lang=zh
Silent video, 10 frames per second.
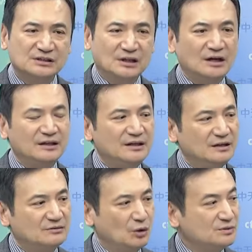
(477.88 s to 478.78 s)
当然
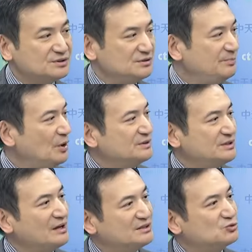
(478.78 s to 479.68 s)
也同时你不要忘记，
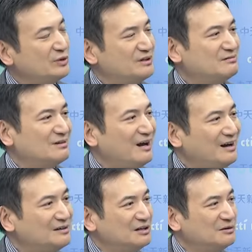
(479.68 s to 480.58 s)
也是对
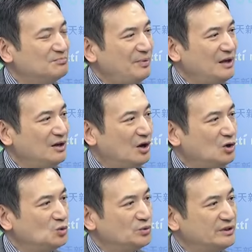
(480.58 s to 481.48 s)
它背
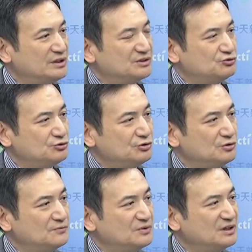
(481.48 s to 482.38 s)
后的军
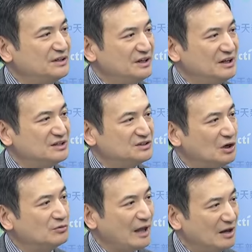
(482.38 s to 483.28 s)
工复合体的一个
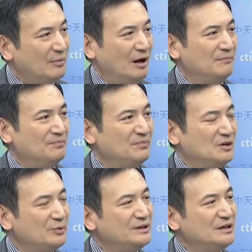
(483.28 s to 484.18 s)
交代嘛，
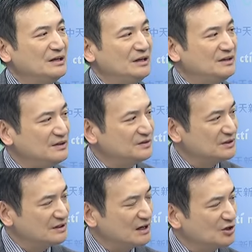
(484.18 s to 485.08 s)
因为一定
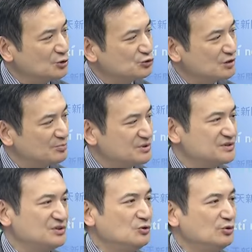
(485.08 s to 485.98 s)
跟它游说的不是
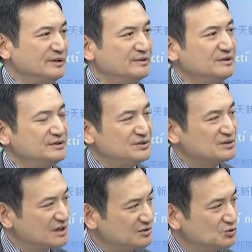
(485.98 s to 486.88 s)
只有我们，其实
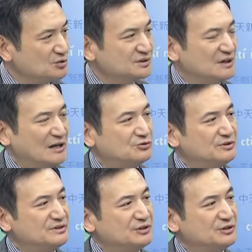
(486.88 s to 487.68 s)
更多是来自于这些